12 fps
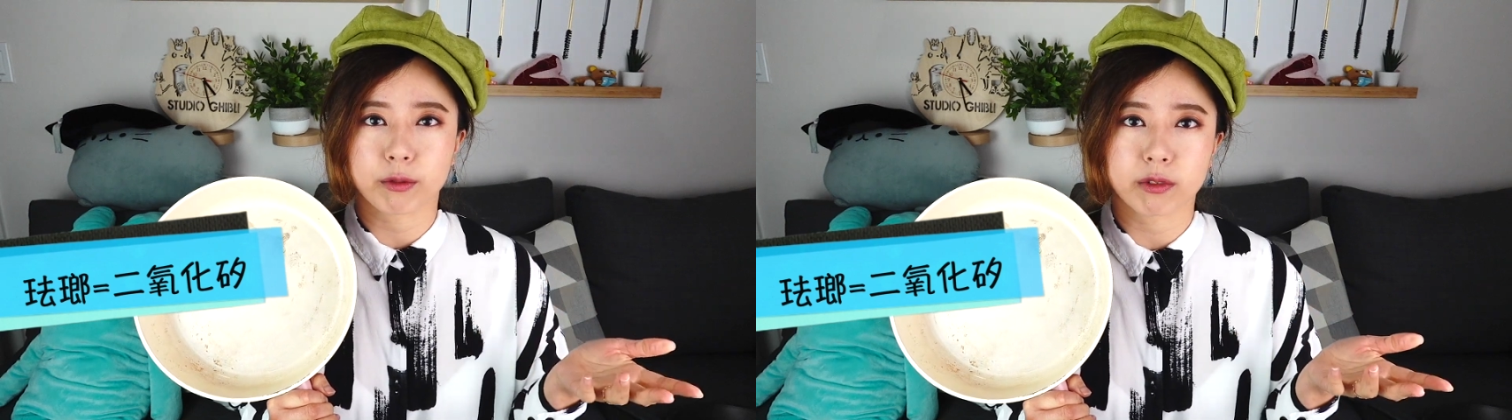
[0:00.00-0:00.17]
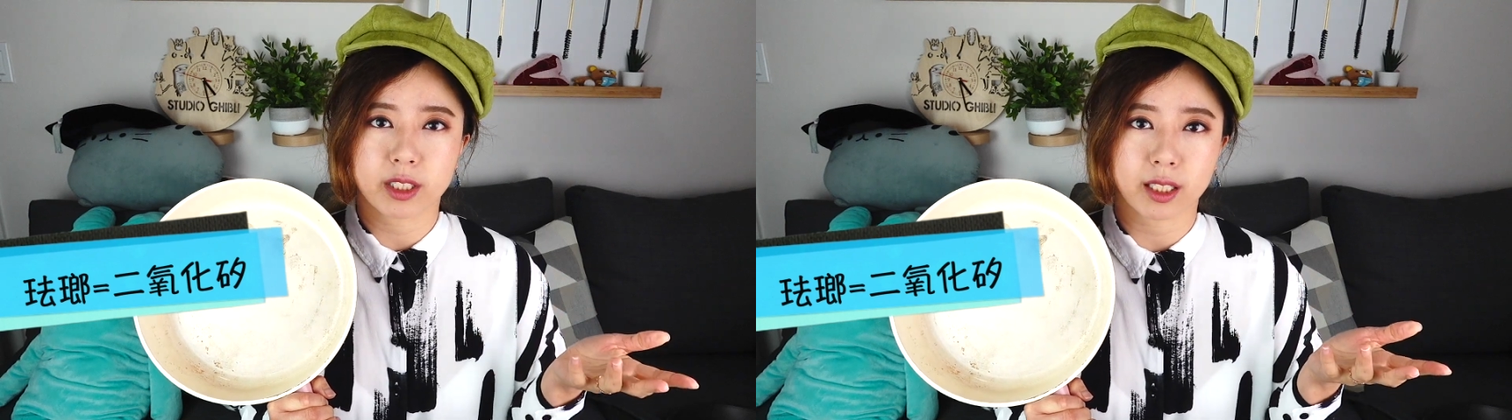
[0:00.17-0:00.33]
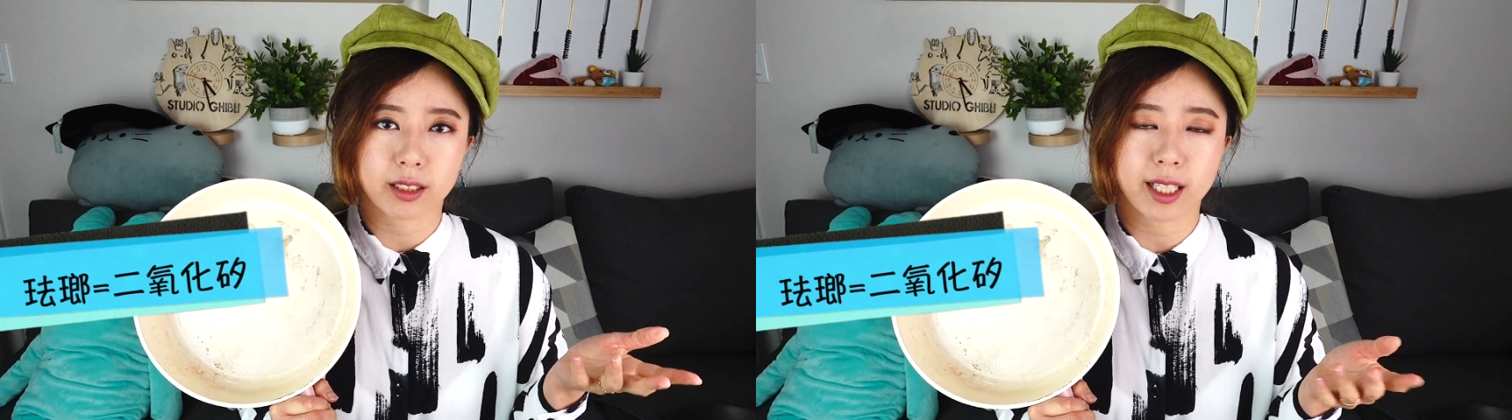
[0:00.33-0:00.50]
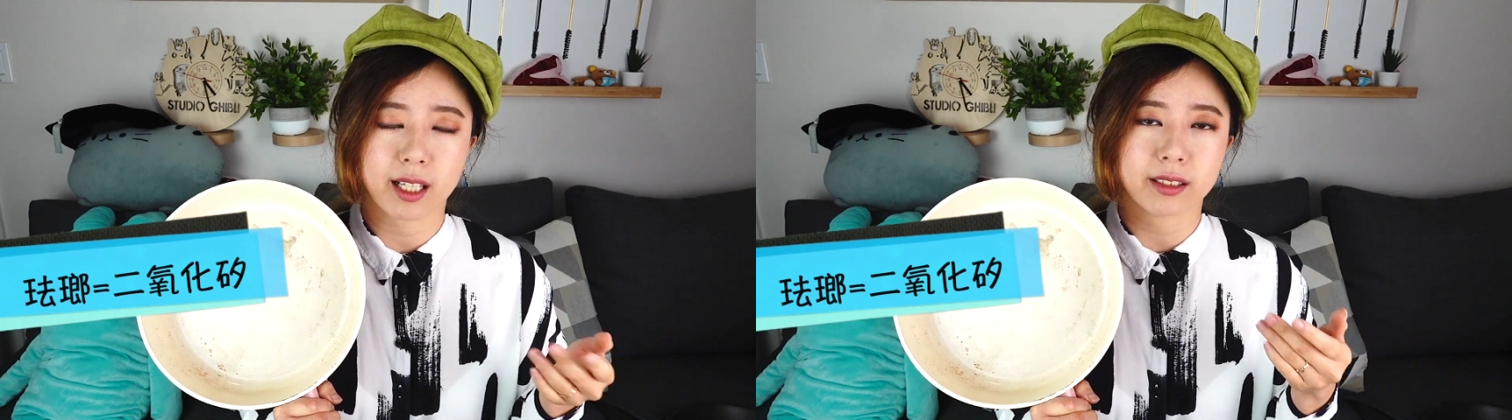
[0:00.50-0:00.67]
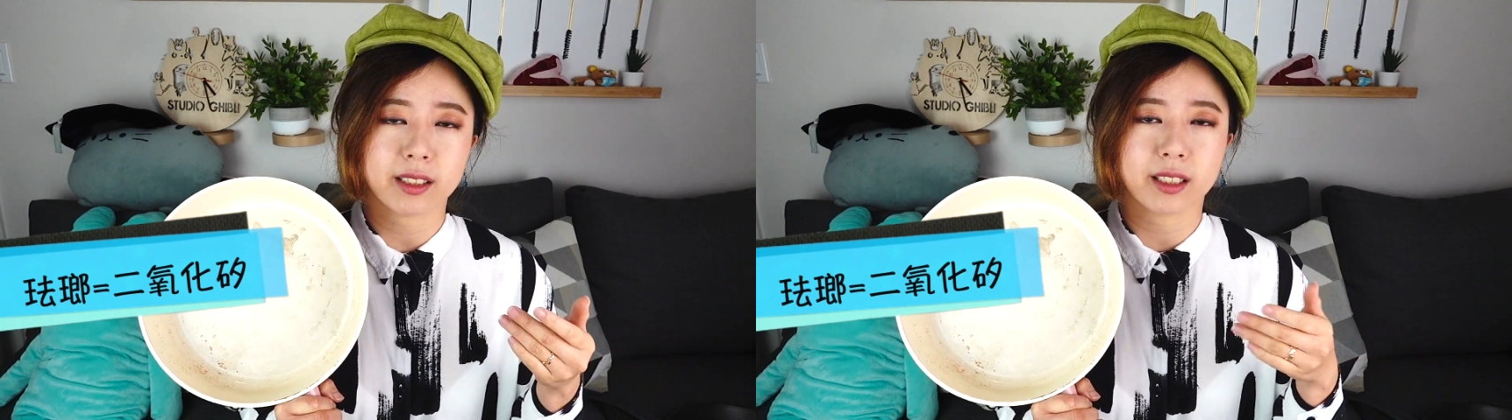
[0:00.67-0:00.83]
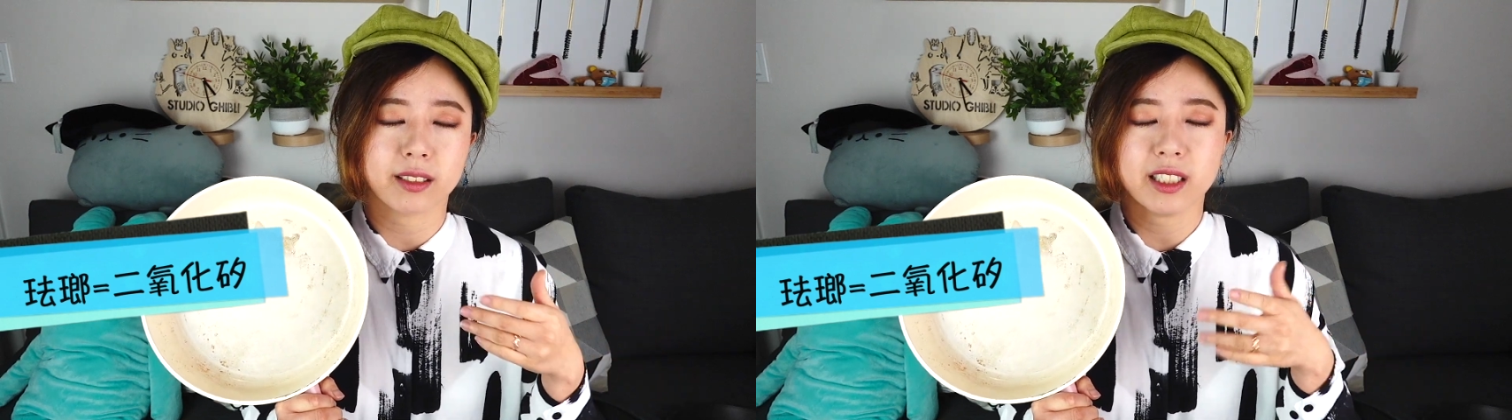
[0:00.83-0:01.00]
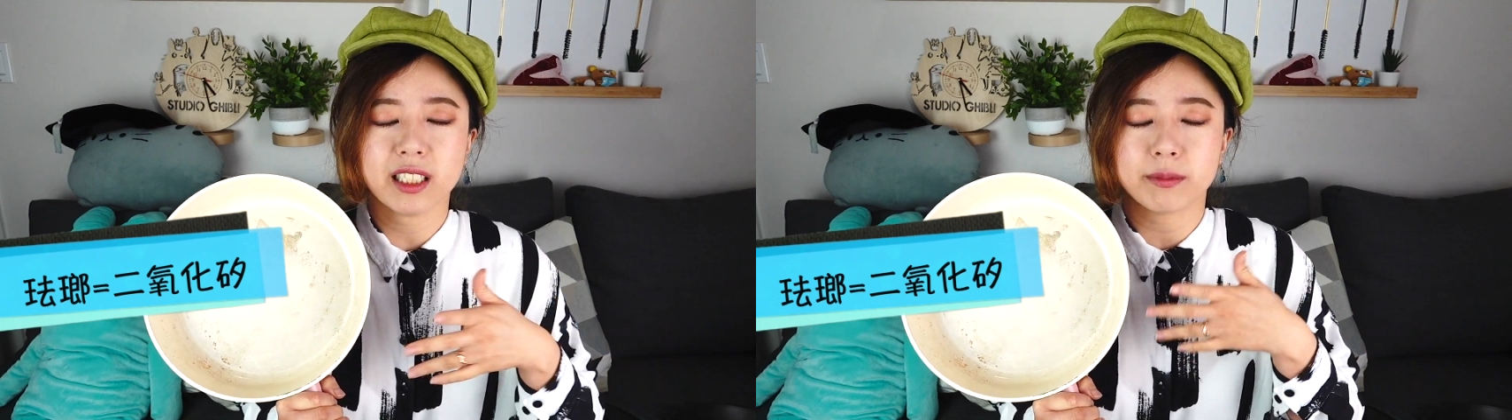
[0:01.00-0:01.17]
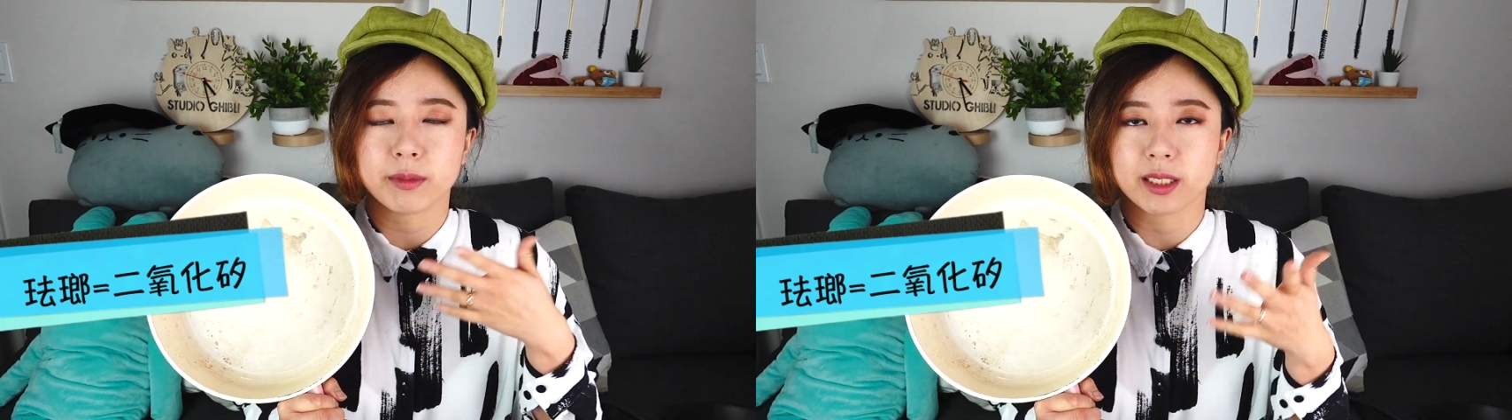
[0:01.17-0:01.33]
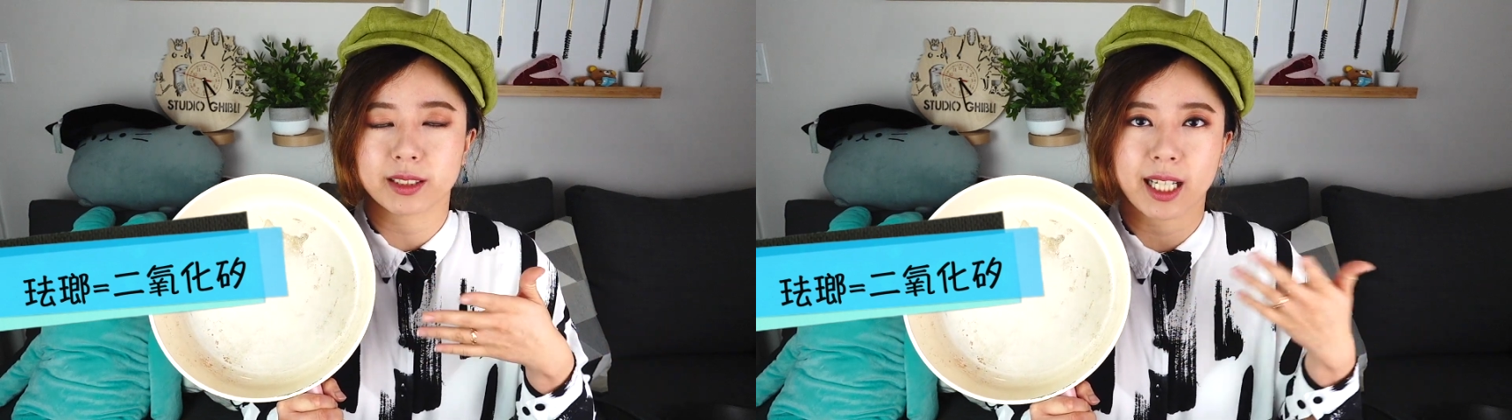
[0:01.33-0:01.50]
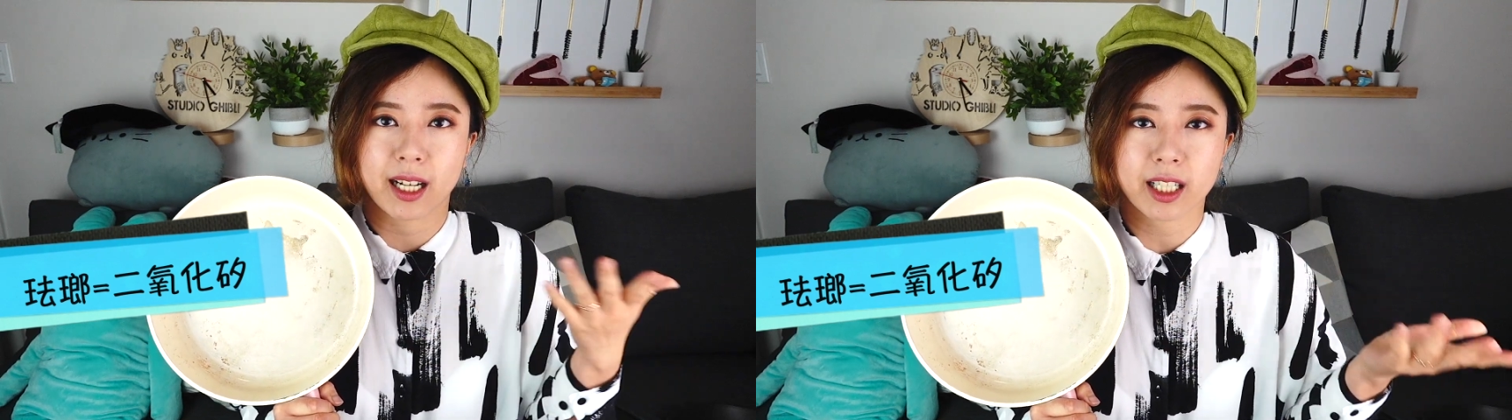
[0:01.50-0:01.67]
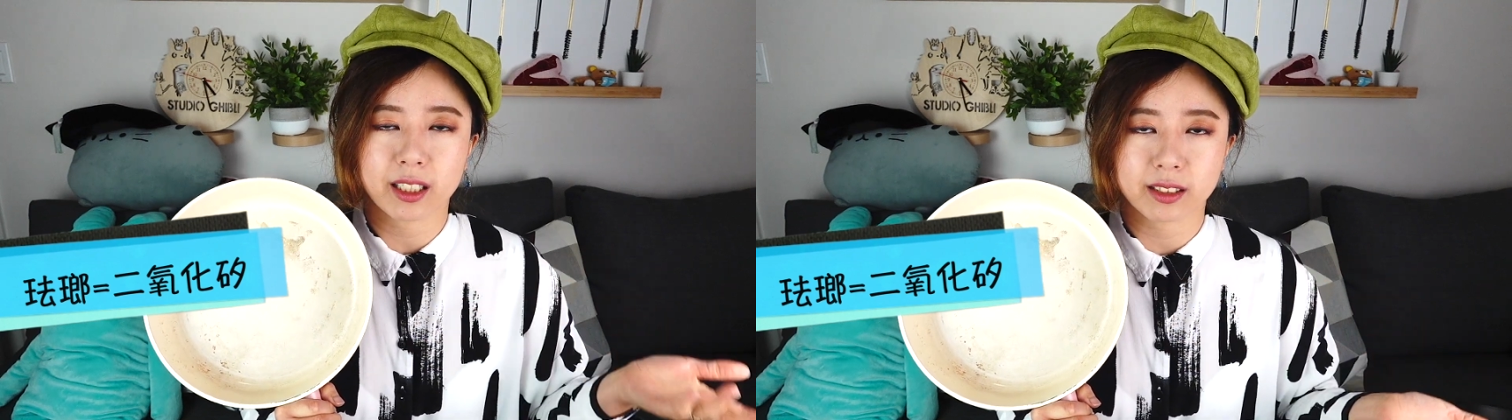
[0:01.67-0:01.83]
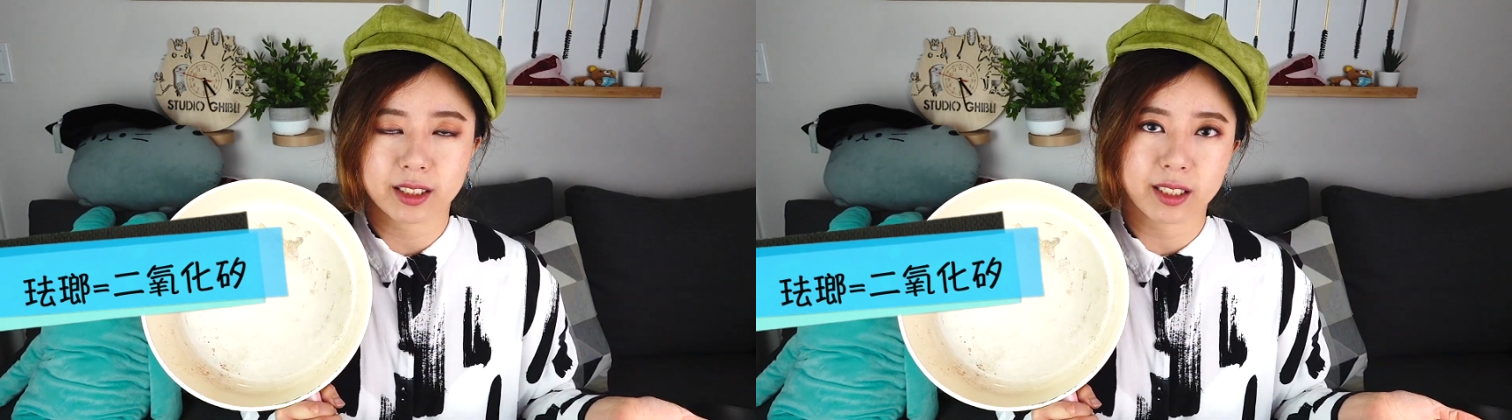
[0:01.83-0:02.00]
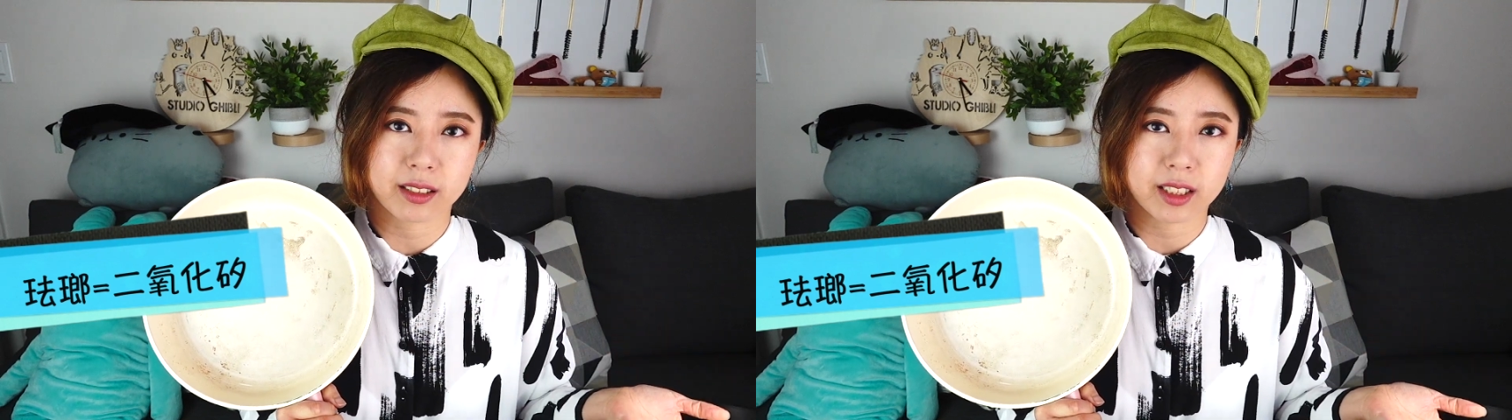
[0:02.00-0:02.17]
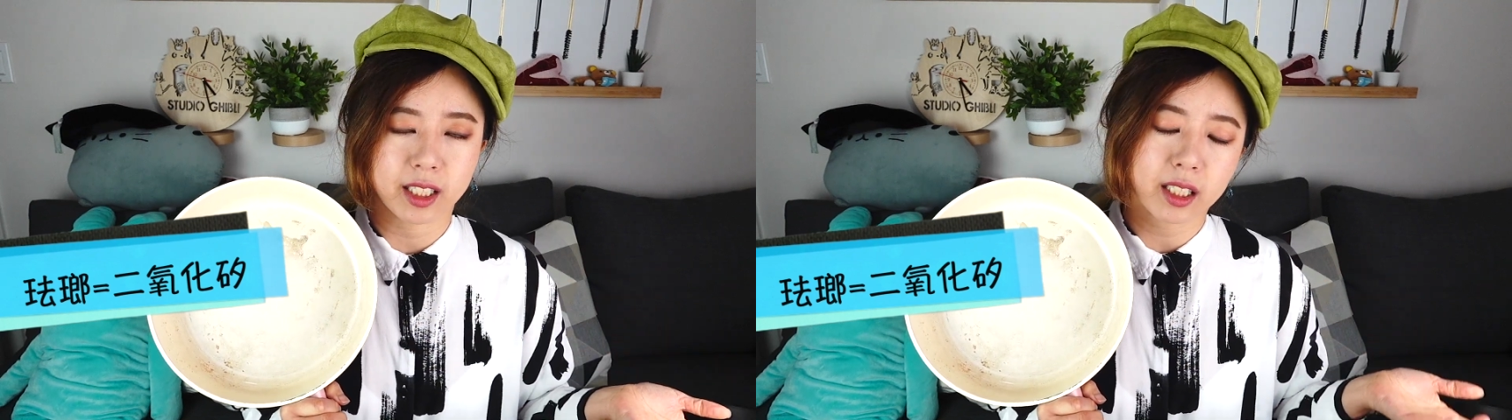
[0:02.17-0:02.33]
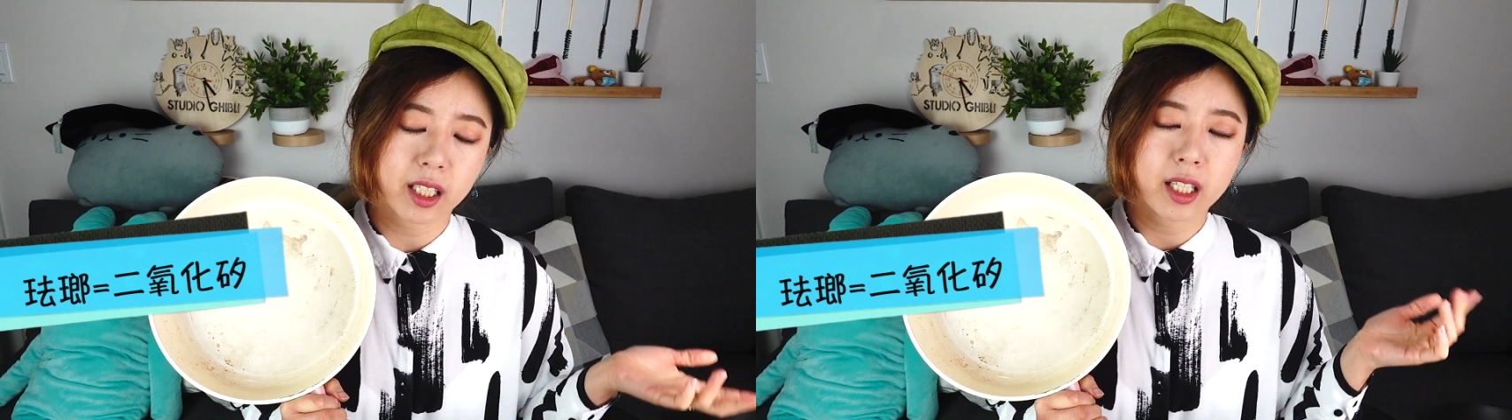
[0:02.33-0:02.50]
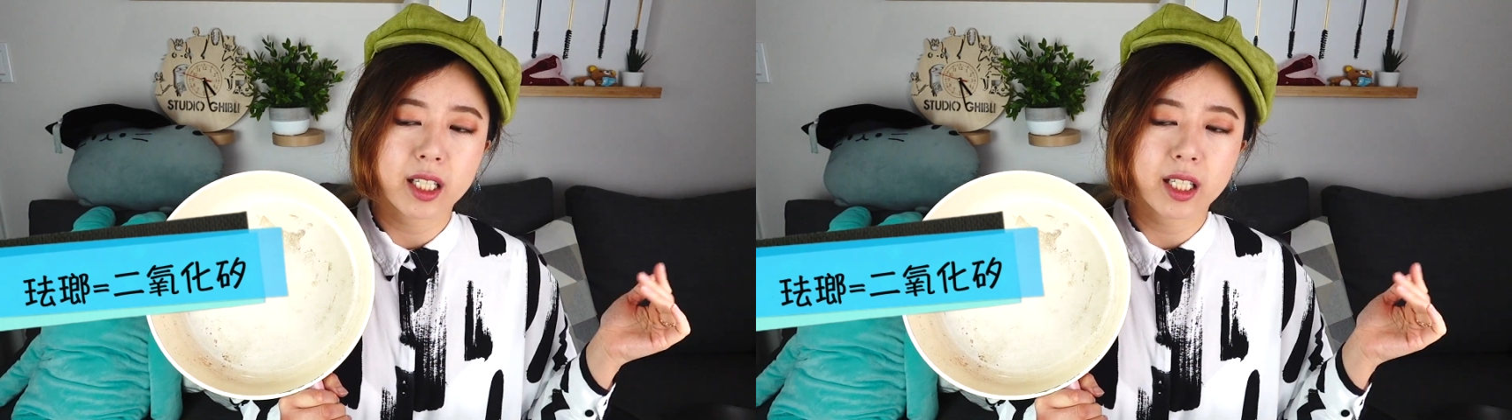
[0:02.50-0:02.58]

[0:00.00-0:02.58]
氟键一样是个那么强力的键结，